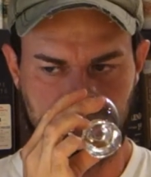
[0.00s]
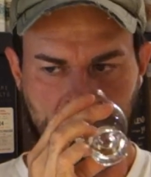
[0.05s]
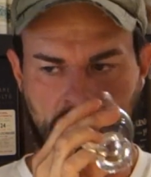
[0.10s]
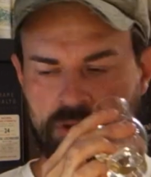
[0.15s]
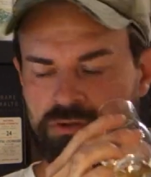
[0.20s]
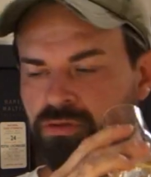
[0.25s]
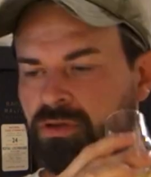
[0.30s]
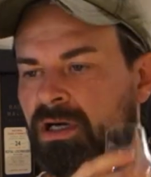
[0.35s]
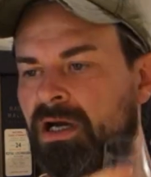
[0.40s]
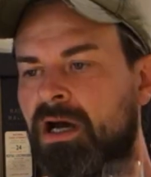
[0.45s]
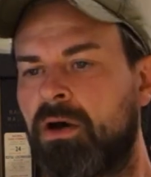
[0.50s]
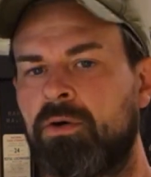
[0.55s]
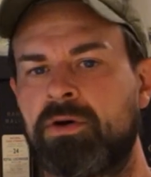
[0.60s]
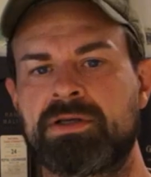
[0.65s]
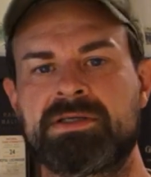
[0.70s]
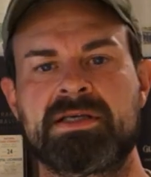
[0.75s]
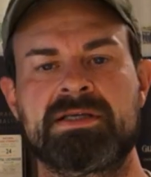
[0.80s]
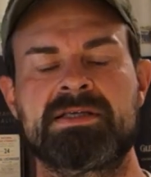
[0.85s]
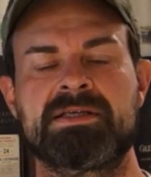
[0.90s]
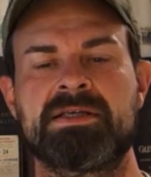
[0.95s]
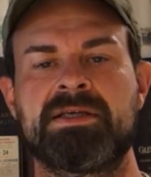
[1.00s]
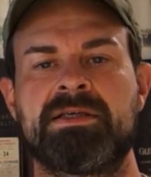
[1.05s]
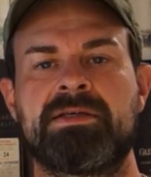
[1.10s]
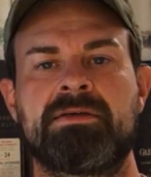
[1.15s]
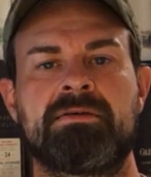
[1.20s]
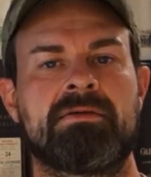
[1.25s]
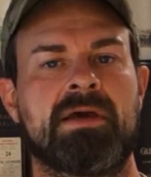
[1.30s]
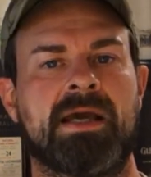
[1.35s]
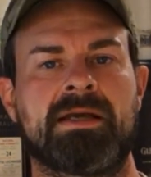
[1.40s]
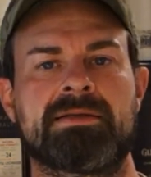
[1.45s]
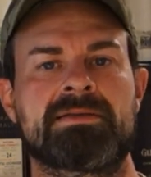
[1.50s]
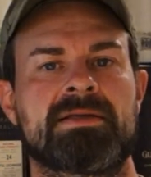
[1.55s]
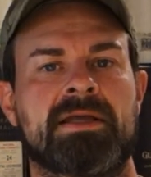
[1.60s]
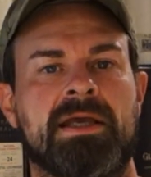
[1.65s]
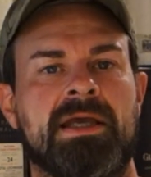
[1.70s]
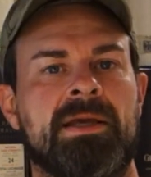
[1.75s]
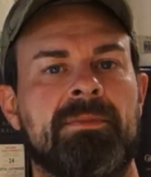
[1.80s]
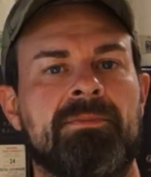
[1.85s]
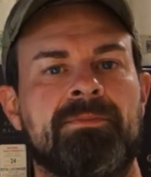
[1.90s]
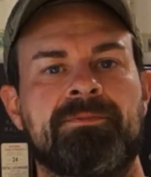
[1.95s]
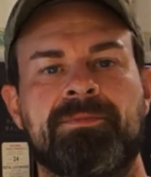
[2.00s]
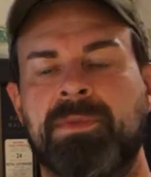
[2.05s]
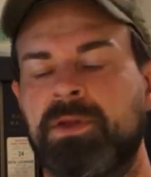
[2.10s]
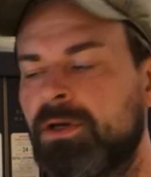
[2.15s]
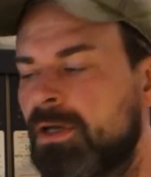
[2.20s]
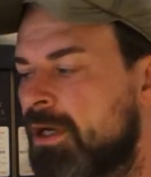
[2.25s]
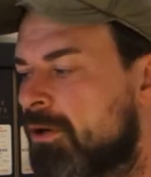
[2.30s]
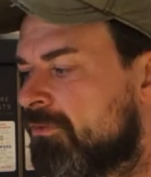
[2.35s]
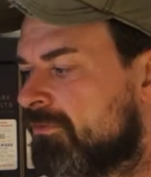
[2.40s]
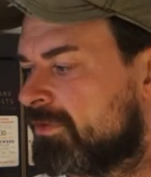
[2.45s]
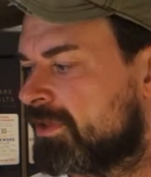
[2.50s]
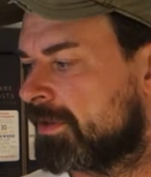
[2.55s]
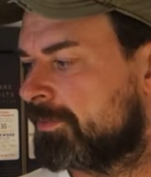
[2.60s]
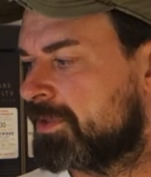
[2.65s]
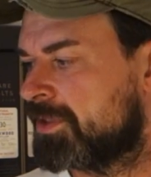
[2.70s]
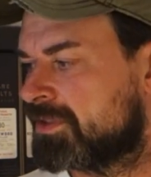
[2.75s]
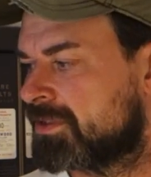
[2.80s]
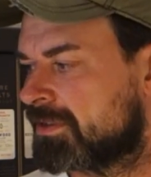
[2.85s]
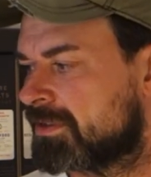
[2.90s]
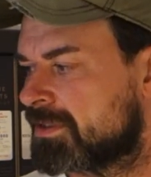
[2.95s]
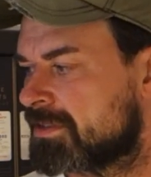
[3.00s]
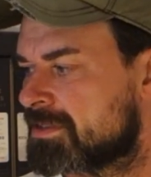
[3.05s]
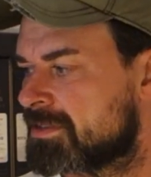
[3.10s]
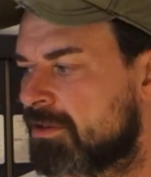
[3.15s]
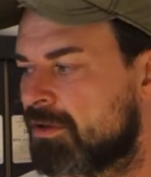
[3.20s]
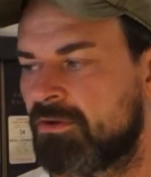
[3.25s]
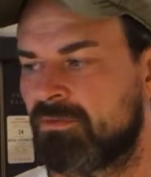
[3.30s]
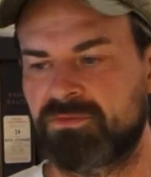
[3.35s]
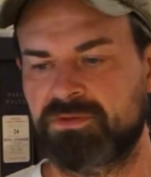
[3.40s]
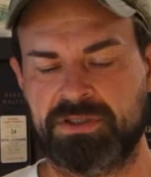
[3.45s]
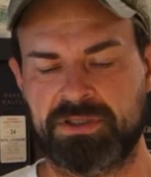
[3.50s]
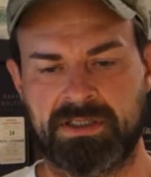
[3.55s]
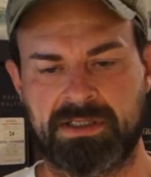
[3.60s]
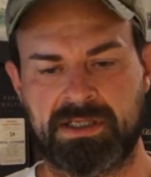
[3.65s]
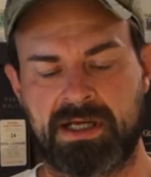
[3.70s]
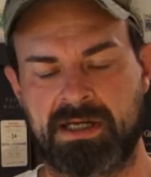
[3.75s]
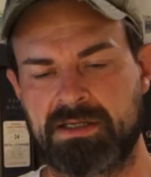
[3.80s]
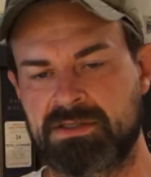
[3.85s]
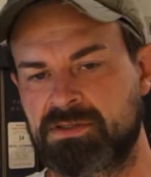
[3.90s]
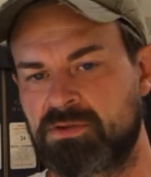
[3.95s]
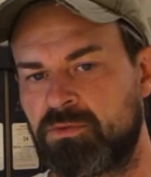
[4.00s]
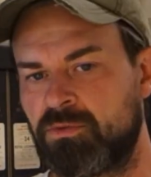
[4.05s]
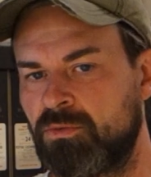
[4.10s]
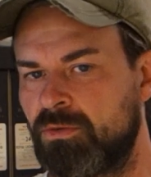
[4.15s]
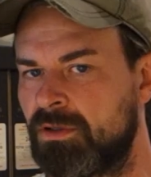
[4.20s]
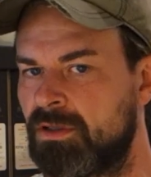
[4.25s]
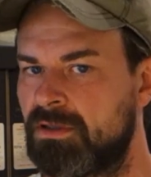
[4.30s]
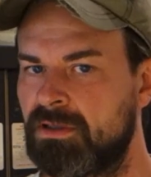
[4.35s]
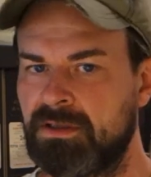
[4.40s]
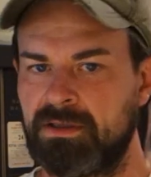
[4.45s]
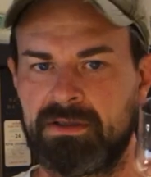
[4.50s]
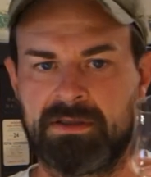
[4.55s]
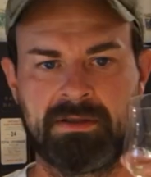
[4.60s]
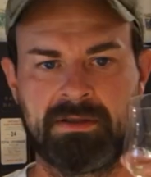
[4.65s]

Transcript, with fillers: Also der Rauch ist jetzt nicht extrem. Ne? Auch wenn da Peter jetzt draufsteht, alles cool.